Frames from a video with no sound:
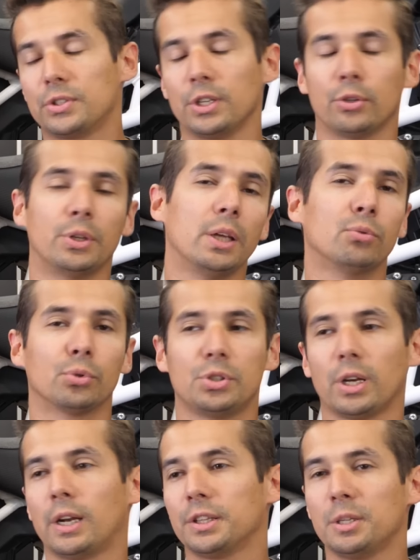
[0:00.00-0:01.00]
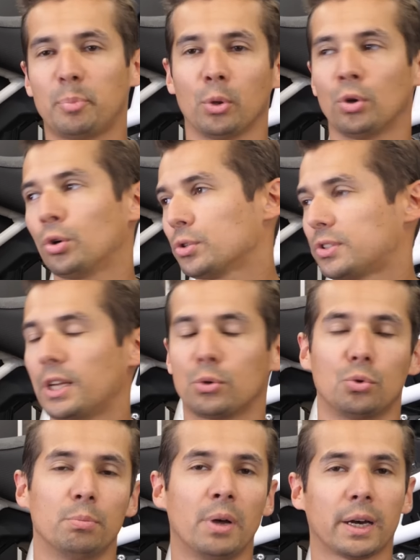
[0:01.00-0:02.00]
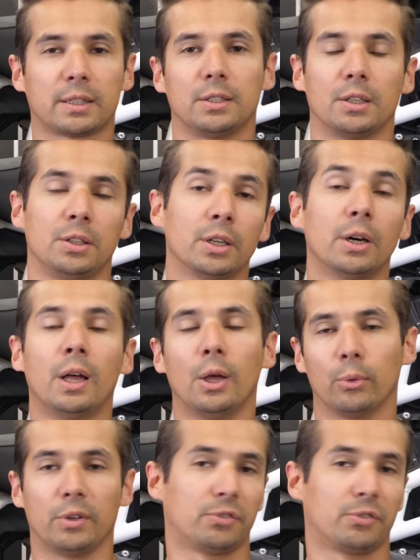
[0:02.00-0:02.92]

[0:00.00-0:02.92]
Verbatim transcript: sais, il y en a, ils vont dire l'indépendance, t'es avec une marque, gna gna gna. Ouais,